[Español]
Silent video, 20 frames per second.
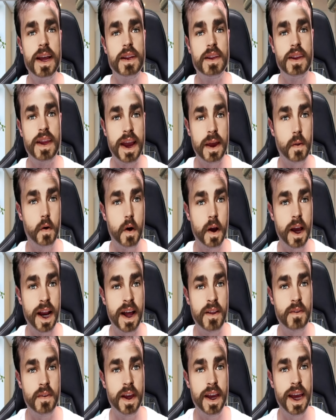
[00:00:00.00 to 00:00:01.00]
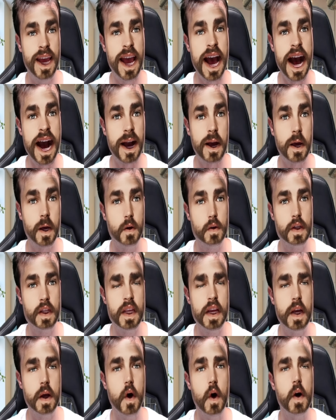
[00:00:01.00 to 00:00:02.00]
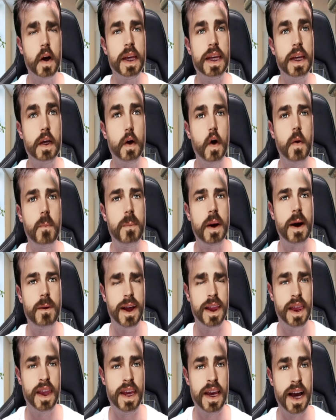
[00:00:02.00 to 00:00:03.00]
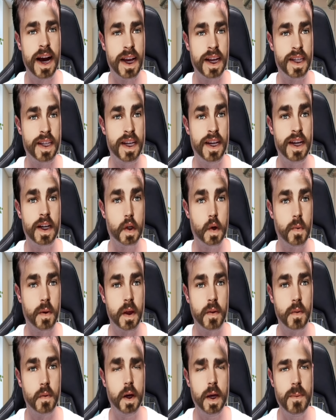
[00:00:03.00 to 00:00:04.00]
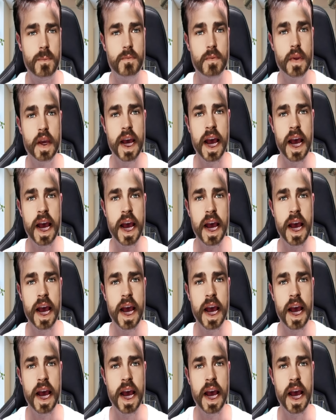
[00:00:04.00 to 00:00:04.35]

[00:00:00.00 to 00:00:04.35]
te quedó grande, acróstico y copa vacía, que sigue subiendo, ¿eh?